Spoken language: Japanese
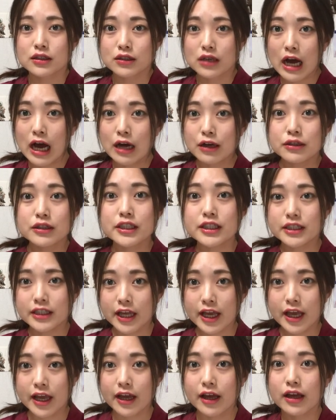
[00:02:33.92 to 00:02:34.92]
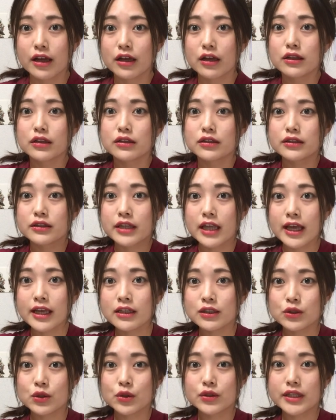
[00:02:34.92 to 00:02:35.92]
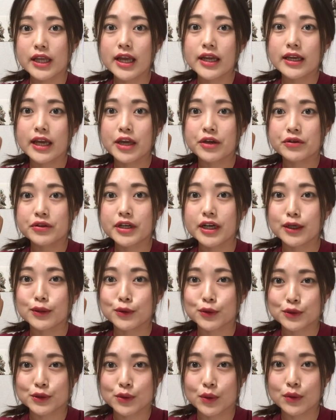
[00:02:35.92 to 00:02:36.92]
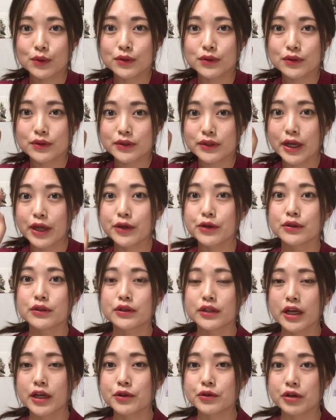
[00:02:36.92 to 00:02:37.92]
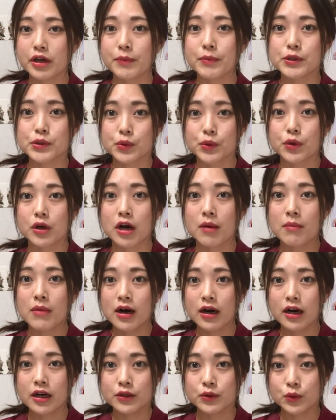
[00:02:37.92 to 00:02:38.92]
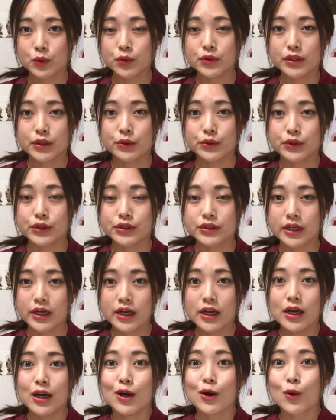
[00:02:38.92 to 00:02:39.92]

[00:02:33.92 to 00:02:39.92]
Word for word: 歩いて天上天下唯我独尊って言ったというエピソードが漫画に残ってるんですね